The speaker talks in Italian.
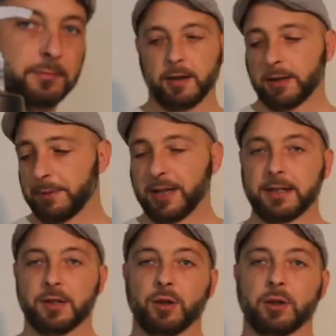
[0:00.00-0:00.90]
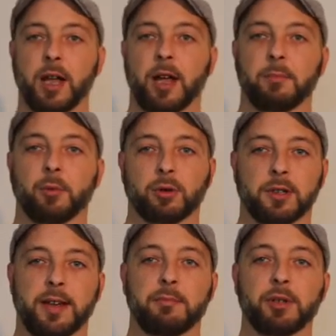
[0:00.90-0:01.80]
L'applicazione è molto
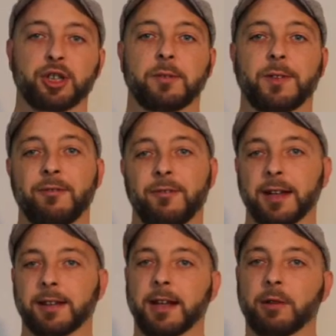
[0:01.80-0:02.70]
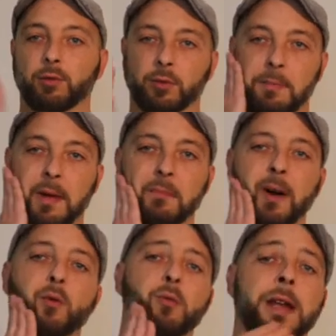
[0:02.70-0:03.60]
semplice, va fatta su una
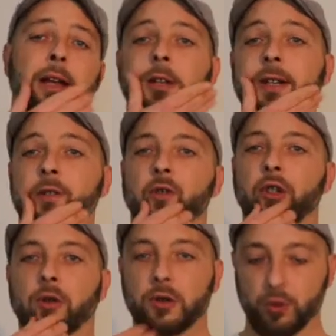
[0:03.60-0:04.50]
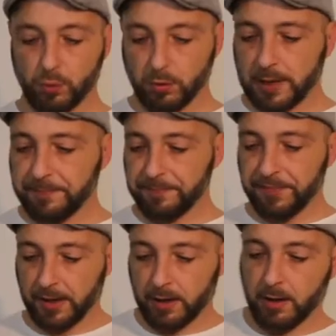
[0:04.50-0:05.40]
barba umida, io adesso ce l'ho asciutta,
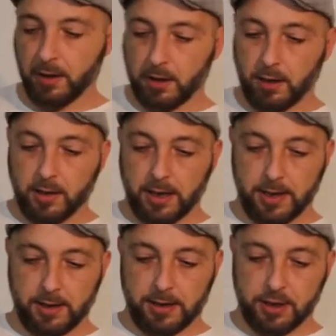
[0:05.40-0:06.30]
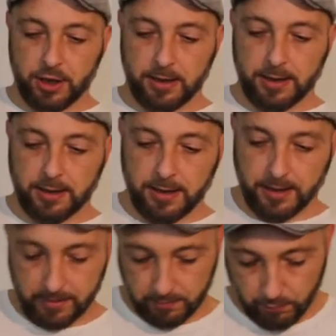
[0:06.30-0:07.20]
e lasciate
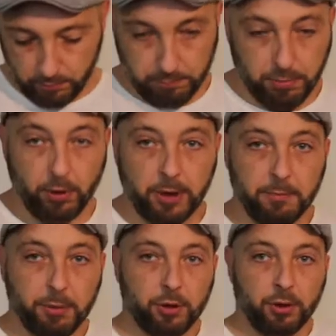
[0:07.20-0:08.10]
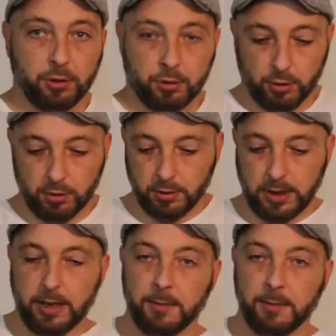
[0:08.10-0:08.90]
cadere un po' del prodotto nella